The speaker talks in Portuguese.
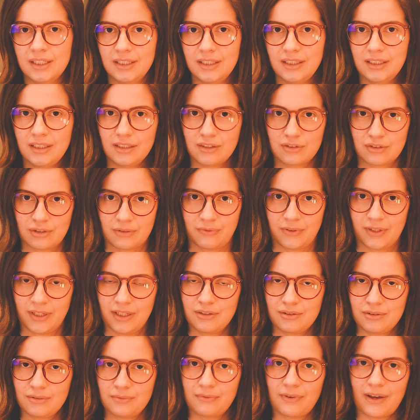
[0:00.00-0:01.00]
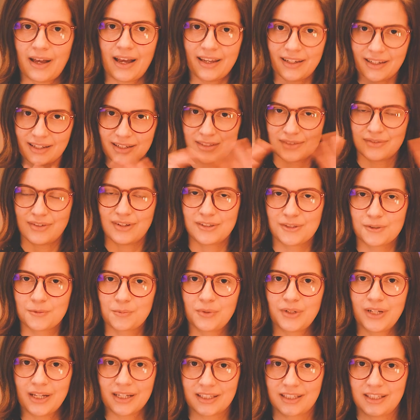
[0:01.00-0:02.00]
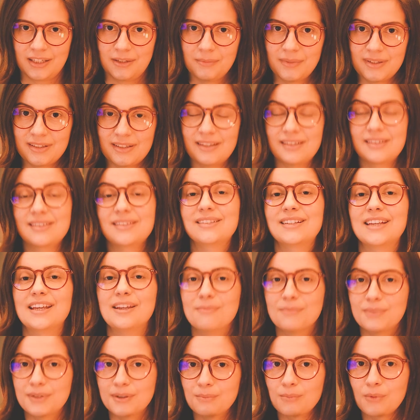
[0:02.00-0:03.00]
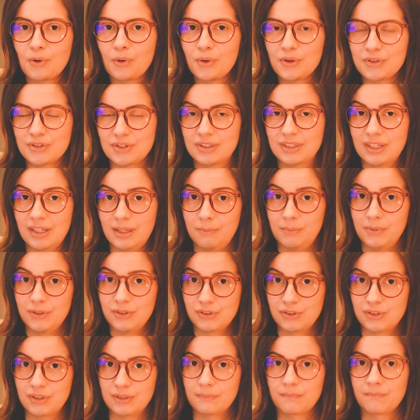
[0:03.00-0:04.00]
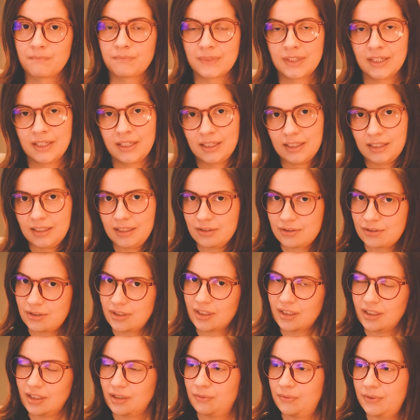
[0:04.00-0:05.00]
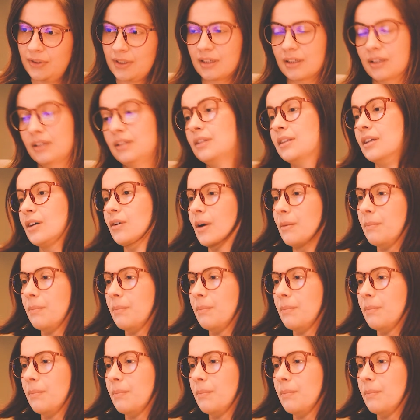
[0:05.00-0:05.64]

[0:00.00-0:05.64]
E eu já falei isso várias vezes por aqui, mas é sempre bom a gente repetir. Isso significa que então,